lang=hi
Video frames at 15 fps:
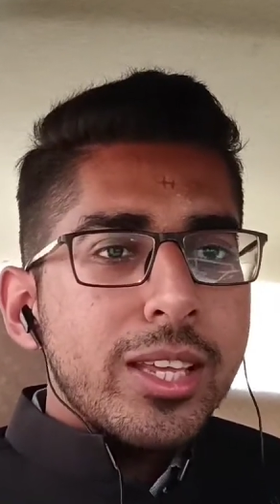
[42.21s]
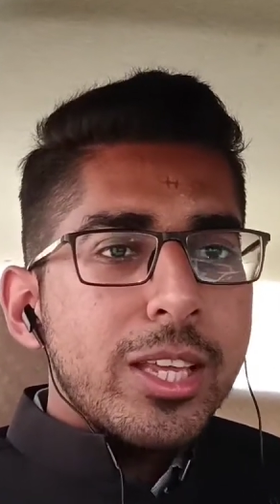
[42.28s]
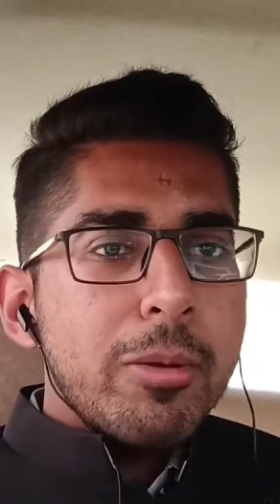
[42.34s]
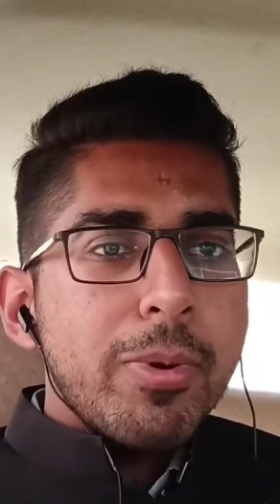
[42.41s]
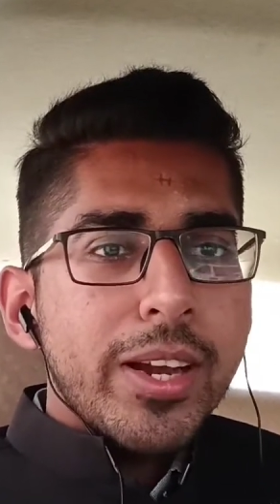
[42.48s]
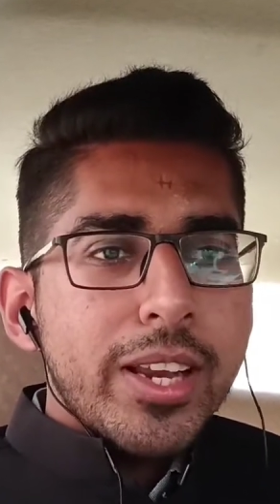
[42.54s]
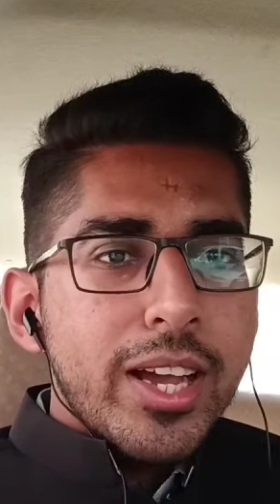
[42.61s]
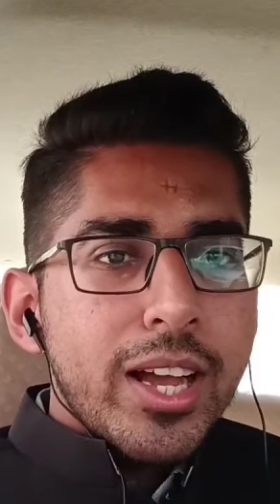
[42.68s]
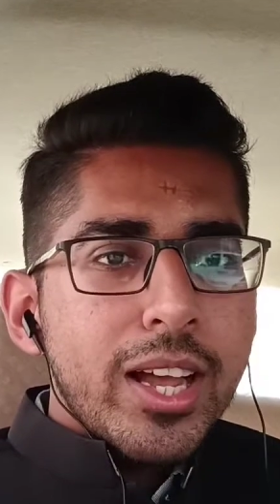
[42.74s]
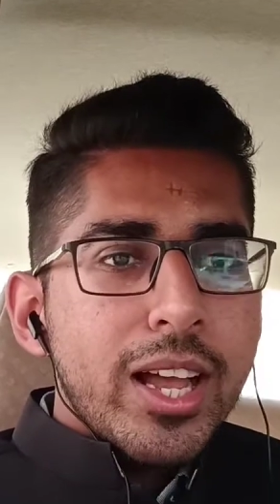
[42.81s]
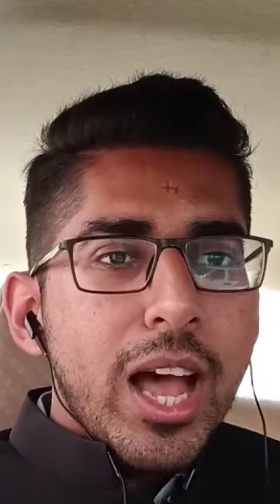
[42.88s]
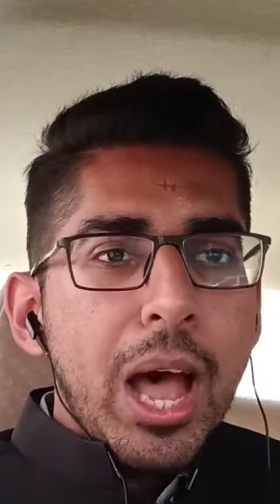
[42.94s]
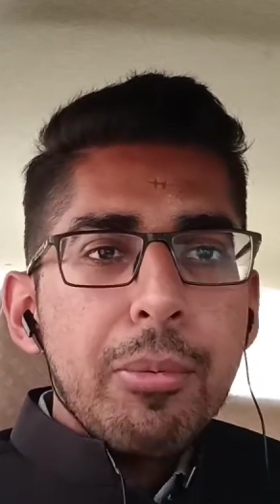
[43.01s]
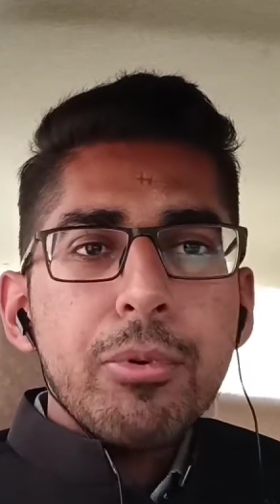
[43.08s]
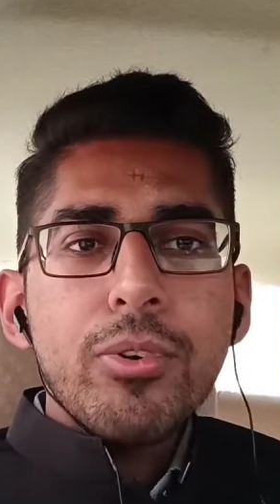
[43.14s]
कि बेटा
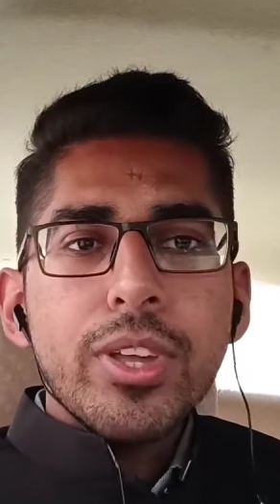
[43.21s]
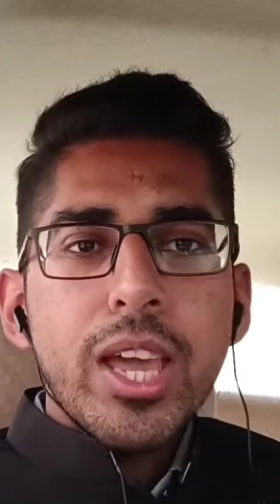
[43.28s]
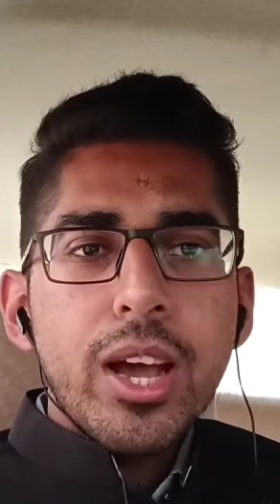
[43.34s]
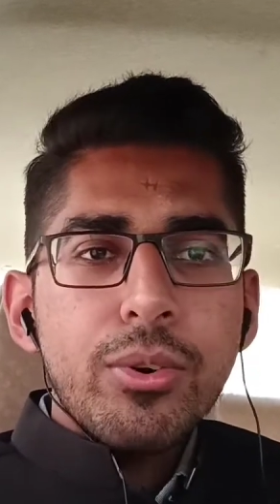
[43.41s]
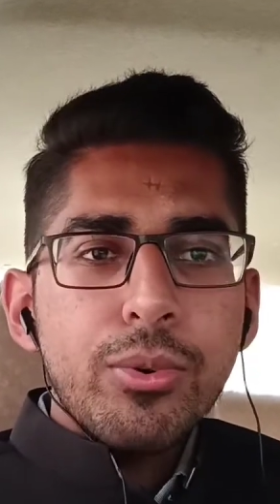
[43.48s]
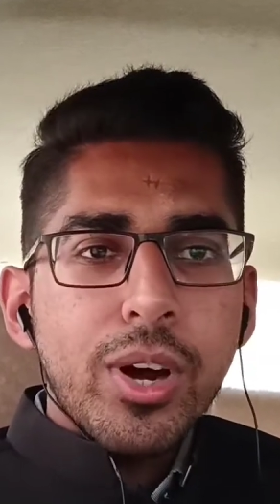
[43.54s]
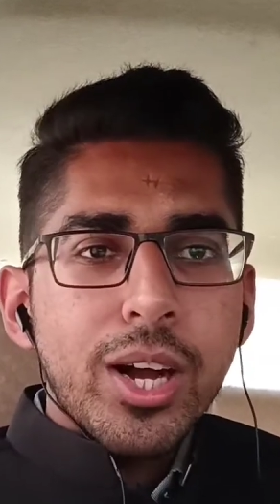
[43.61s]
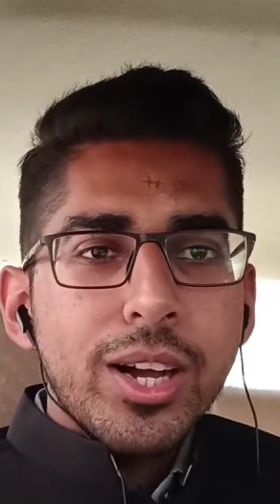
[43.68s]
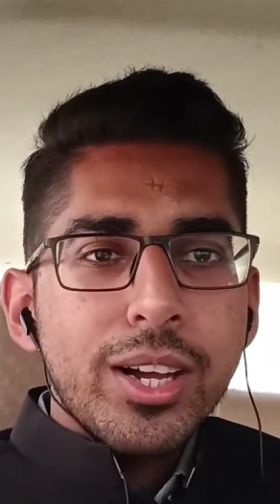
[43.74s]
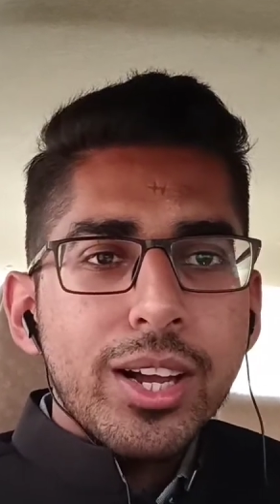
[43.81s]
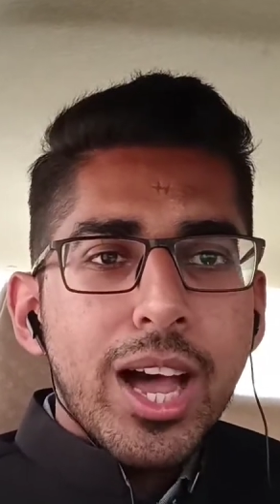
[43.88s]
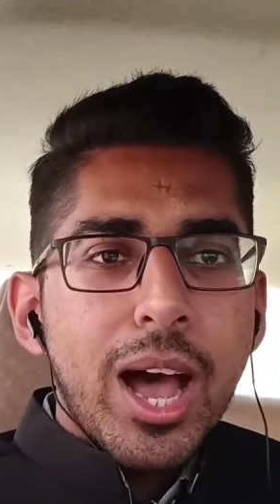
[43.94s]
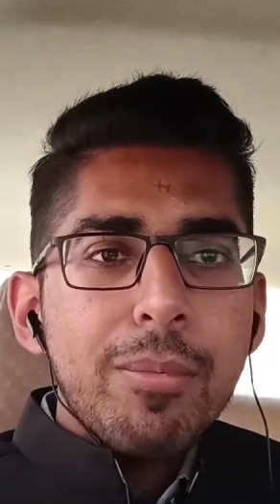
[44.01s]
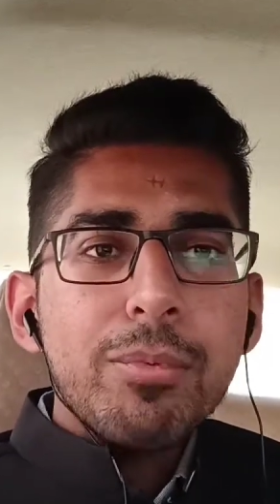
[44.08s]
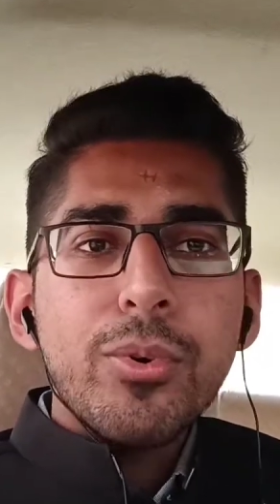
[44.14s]
आपको क्या हुआ
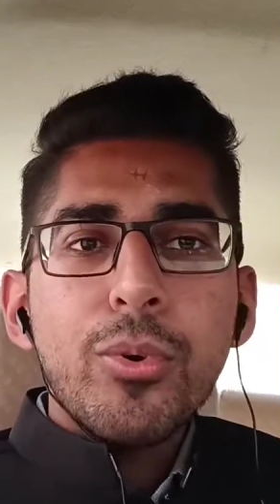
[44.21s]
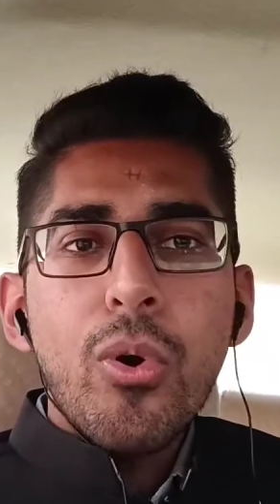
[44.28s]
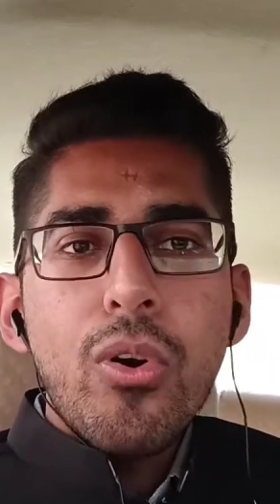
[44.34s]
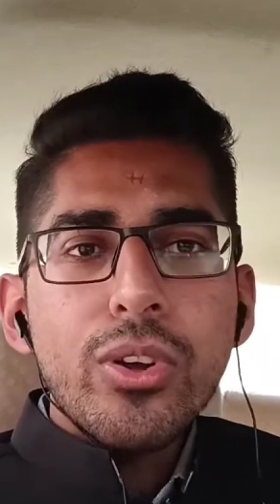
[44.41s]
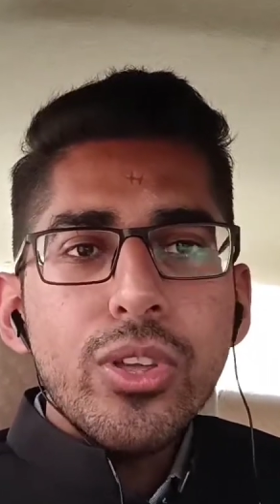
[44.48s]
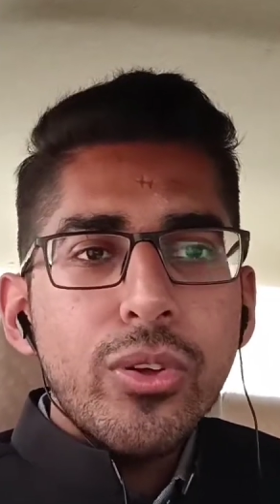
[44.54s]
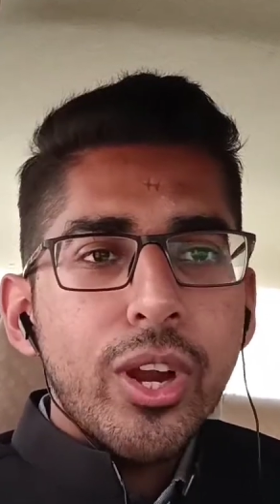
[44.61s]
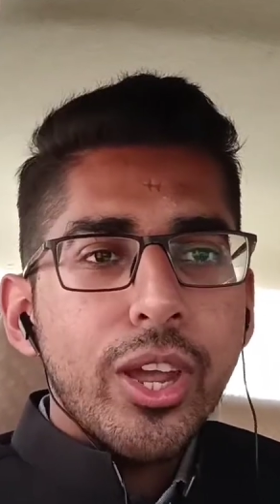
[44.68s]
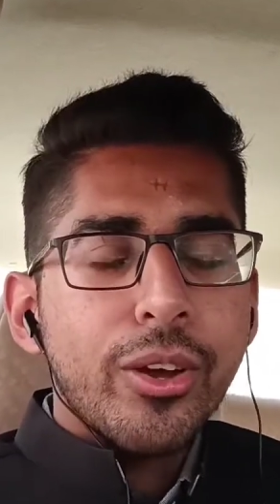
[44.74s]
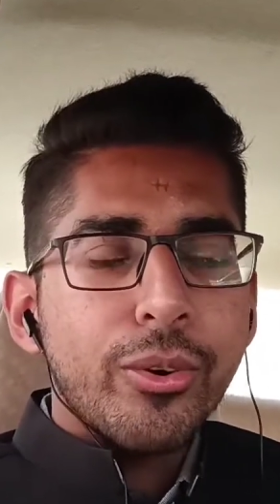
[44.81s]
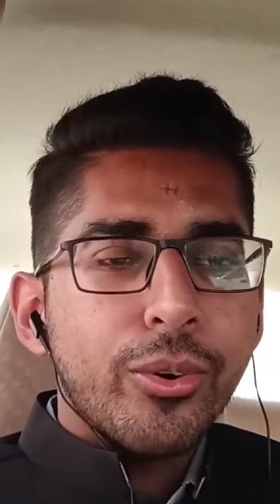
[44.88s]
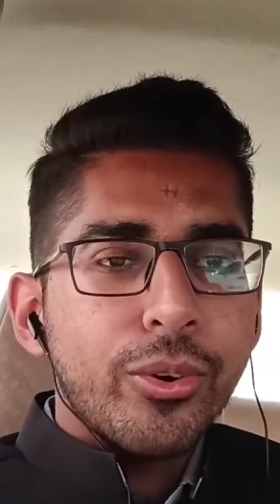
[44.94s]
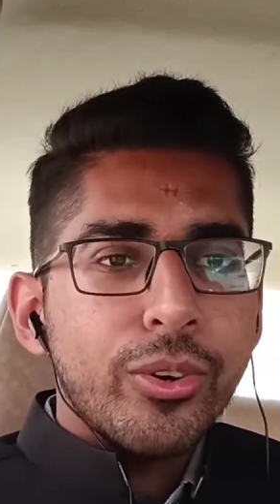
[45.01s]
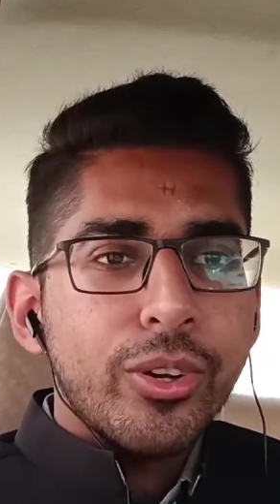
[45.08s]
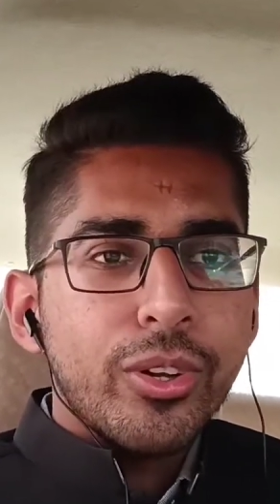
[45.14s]
आप रो क्यों रहे हो